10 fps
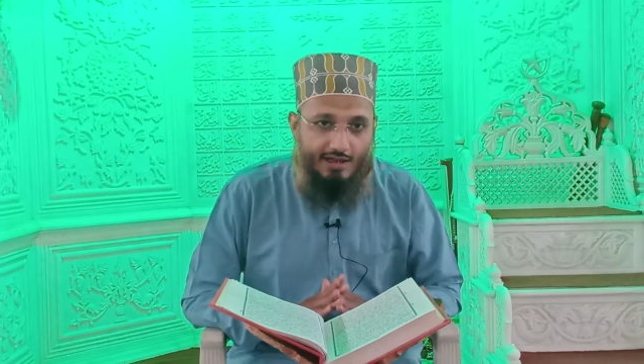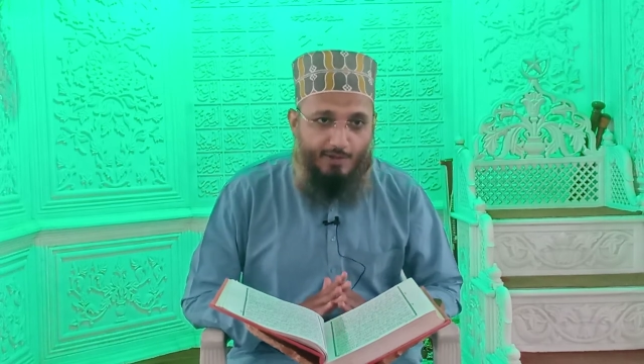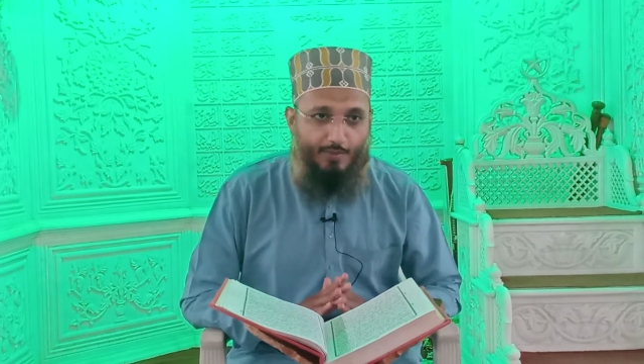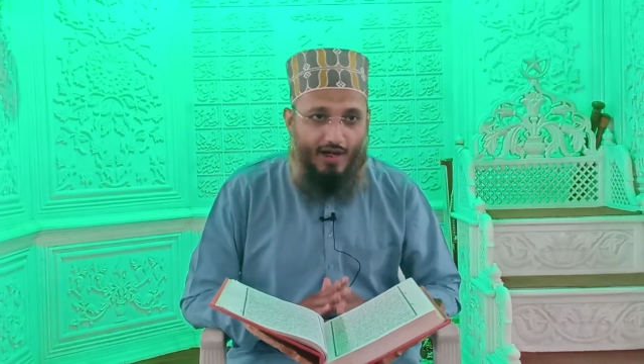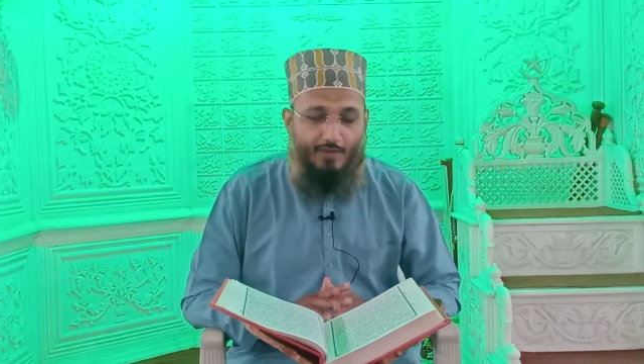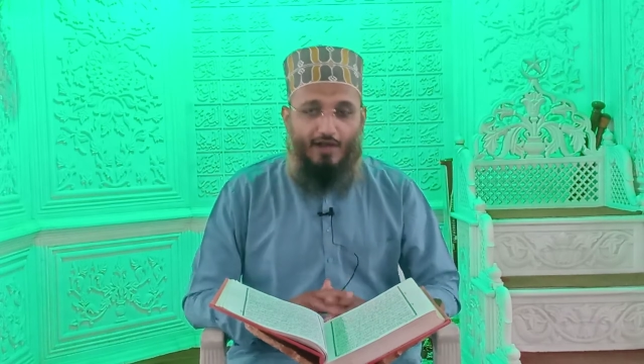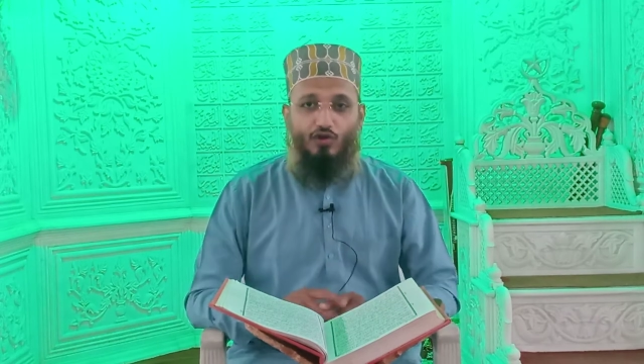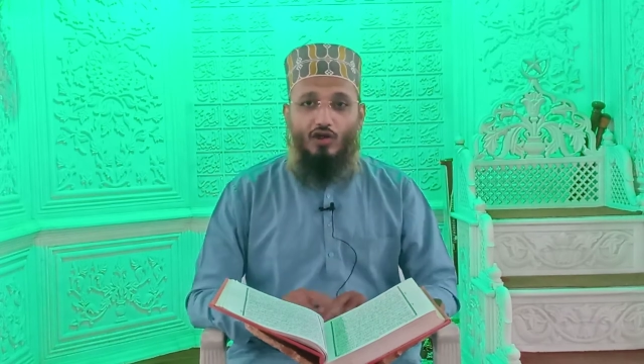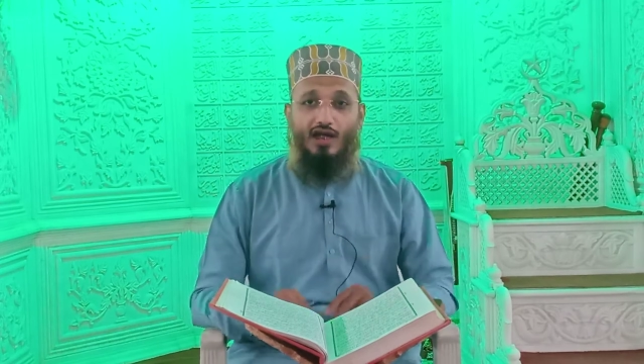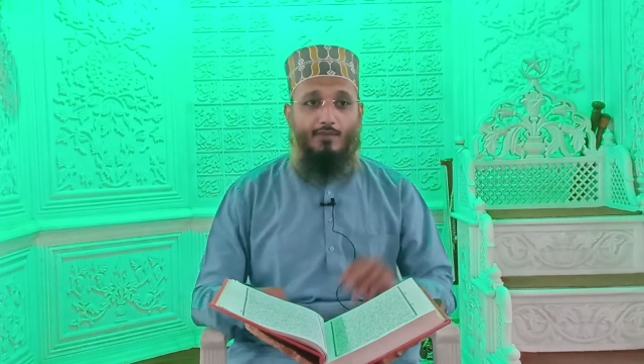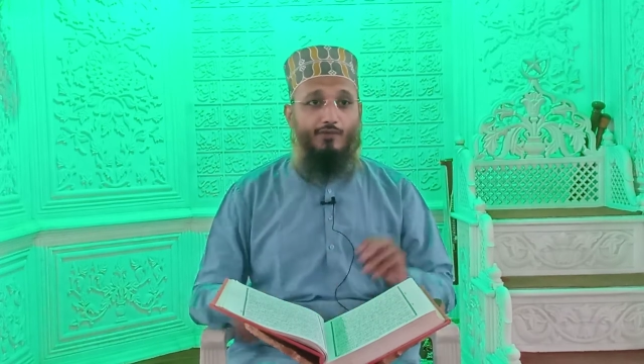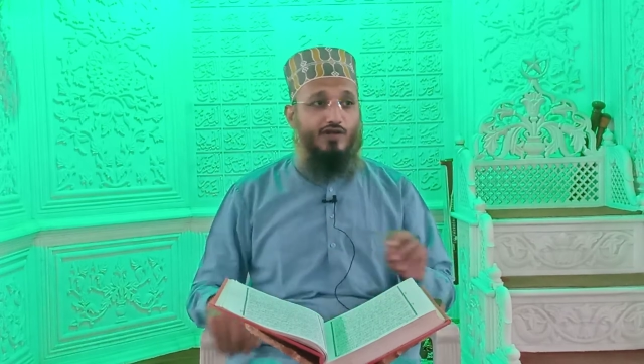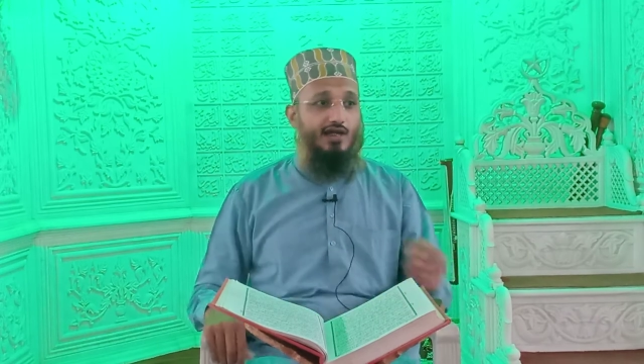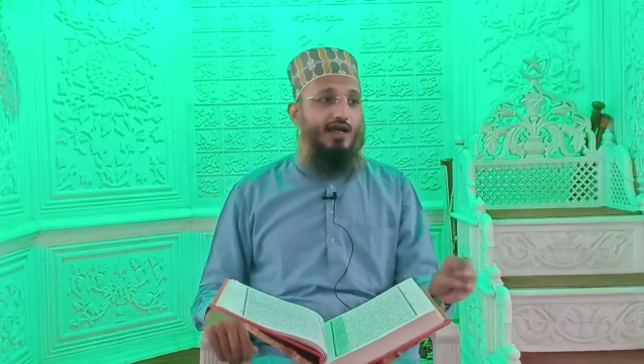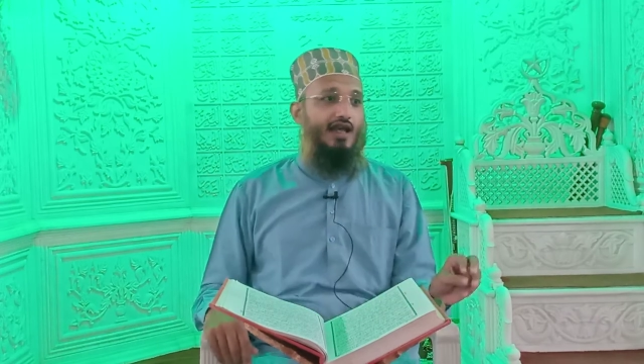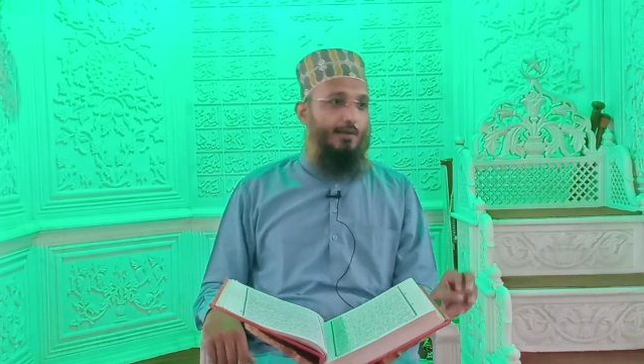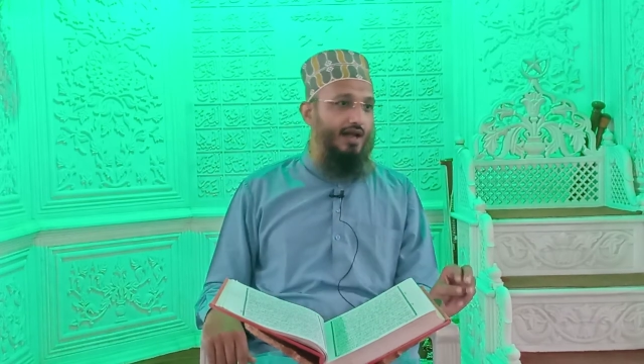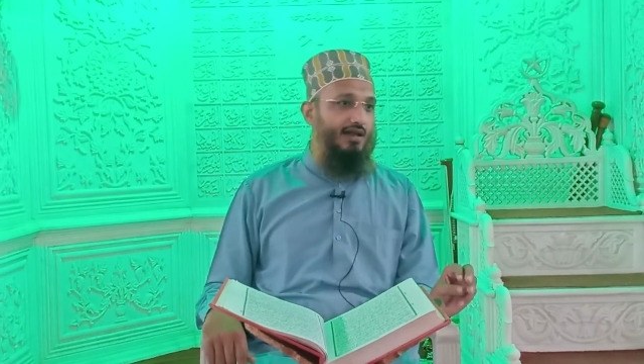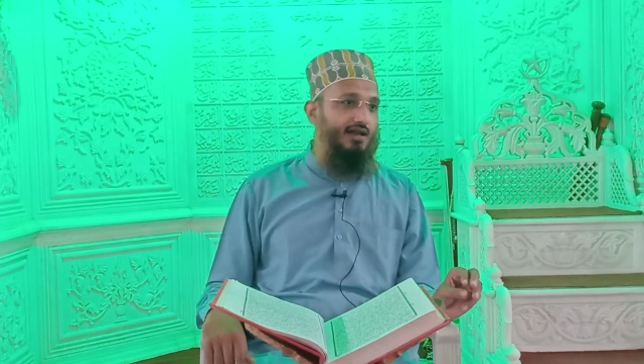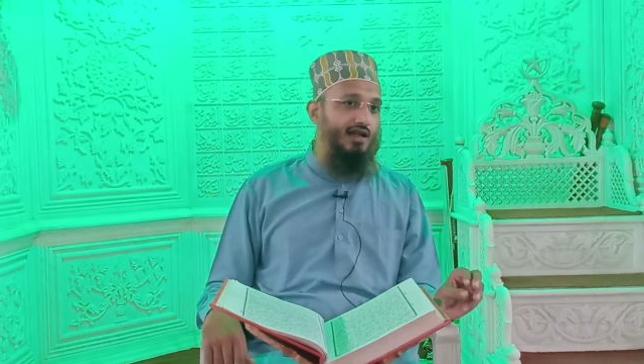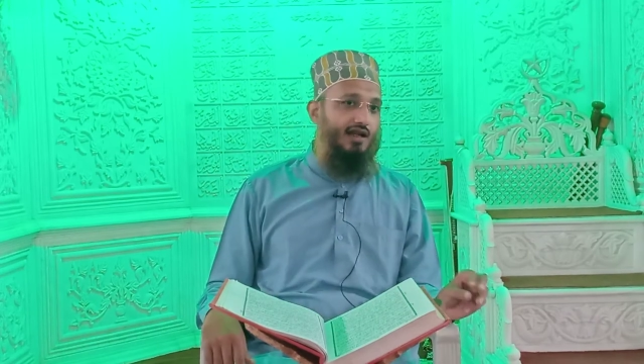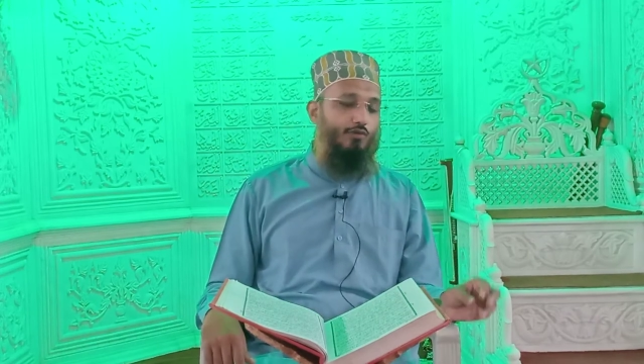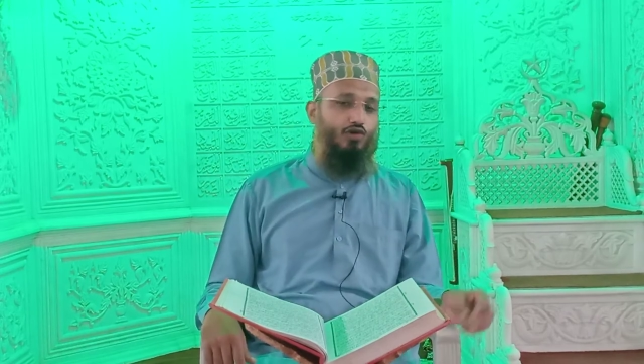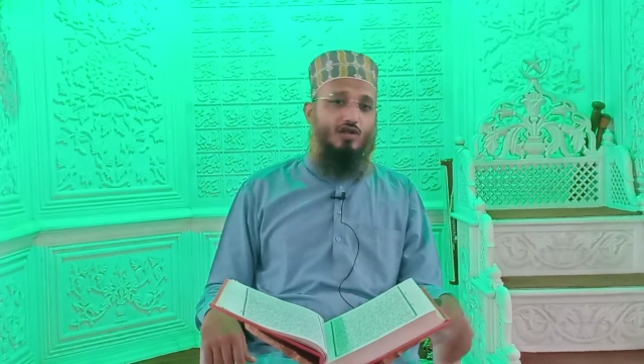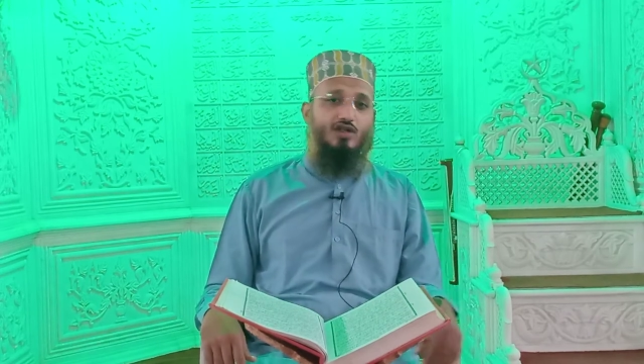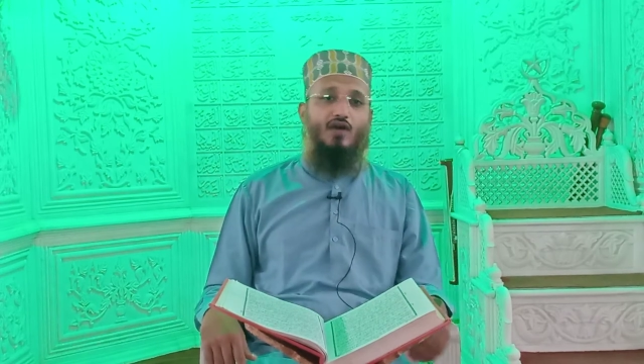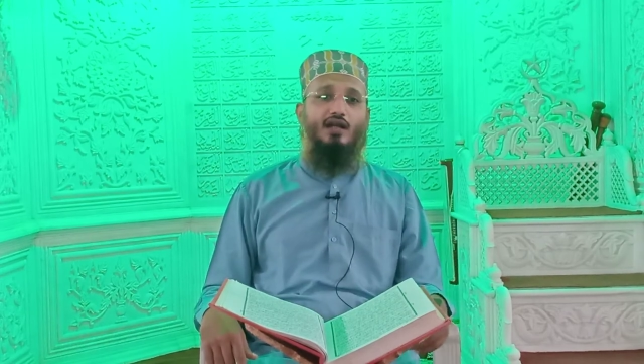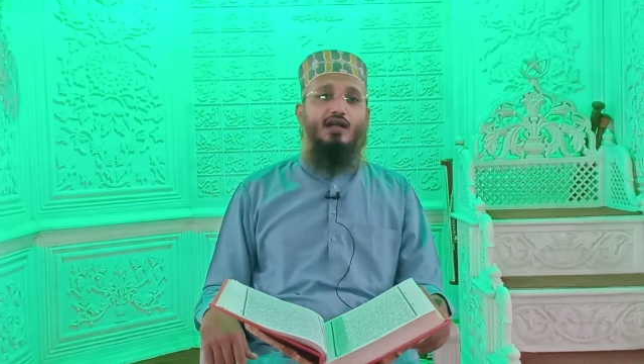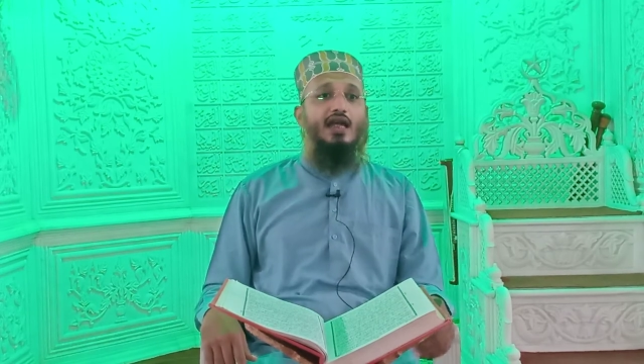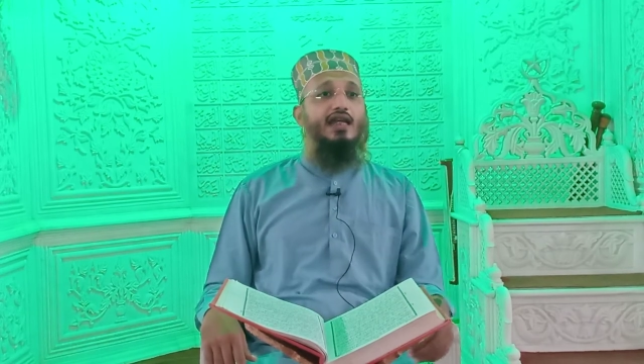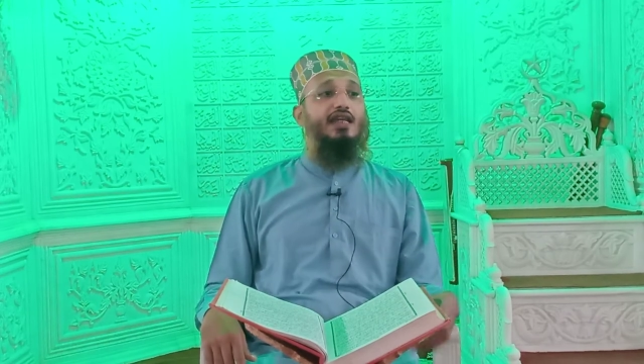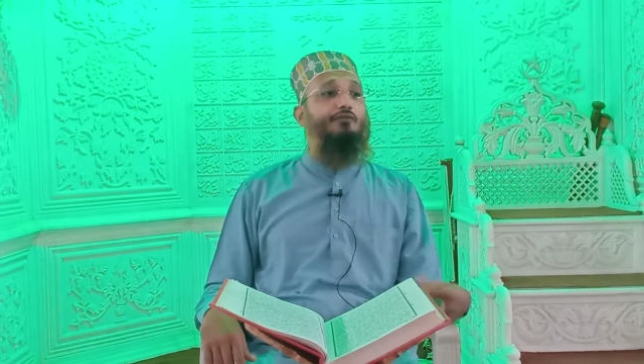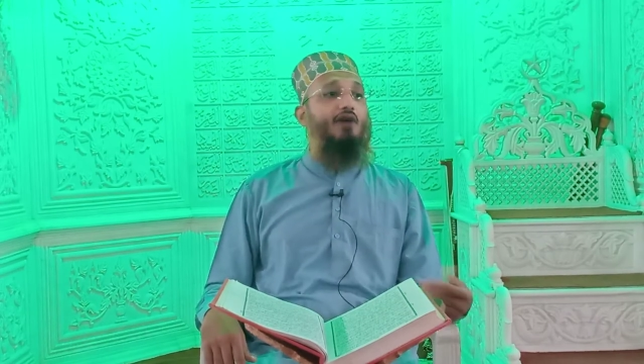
सबसे पहली बात तो है कि अलामा फजल खैराबादी अलमतरजवान इनके